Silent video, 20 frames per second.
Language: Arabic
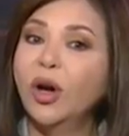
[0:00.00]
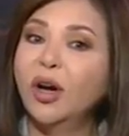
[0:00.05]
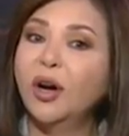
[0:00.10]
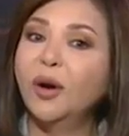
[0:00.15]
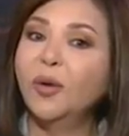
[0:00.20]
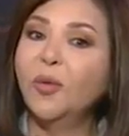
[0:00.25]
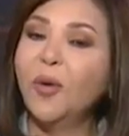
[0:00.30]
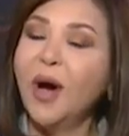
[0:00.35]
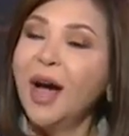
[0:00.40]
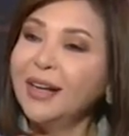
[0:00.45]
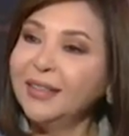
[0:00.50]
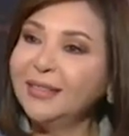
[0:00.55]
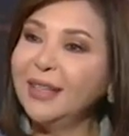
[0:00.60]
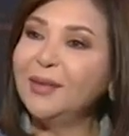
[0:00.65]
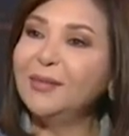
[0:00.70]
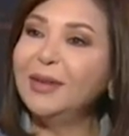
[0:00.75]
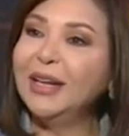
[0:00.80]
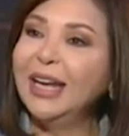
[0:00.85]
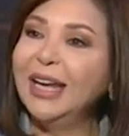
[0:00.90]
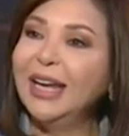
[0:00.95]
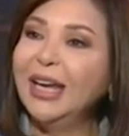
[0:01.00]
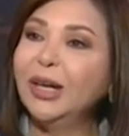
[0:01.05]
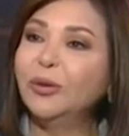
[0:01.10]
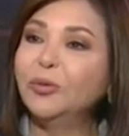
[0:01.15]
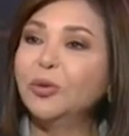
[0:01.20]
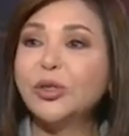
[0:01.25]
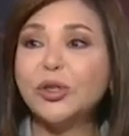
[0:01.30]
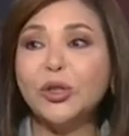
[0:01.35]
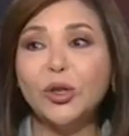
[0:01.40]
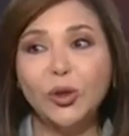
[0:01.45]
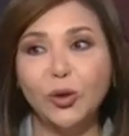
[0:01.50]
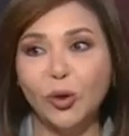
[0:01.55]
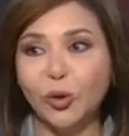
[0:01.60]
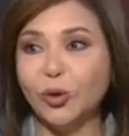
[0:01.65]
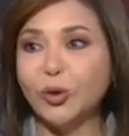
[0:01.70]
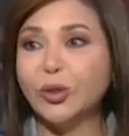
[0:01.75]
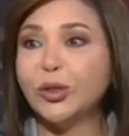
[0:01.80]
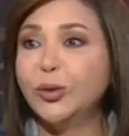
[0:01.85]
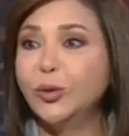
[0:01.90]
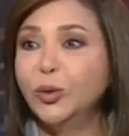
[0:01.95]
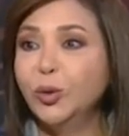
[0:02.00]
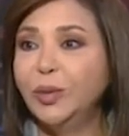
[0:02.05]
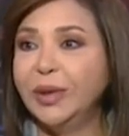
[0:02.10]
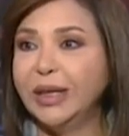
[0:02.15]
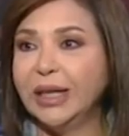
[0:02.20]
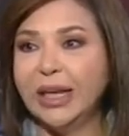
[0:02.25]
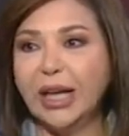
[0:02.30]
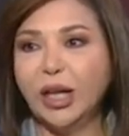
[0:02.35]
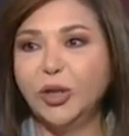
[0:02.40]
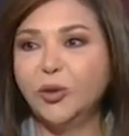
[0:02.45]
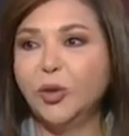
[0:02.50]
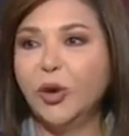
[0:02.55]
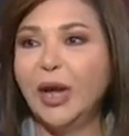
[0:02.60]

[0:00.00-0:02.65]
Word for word: واكثر من هيك وصل لهم اسلوبك لانه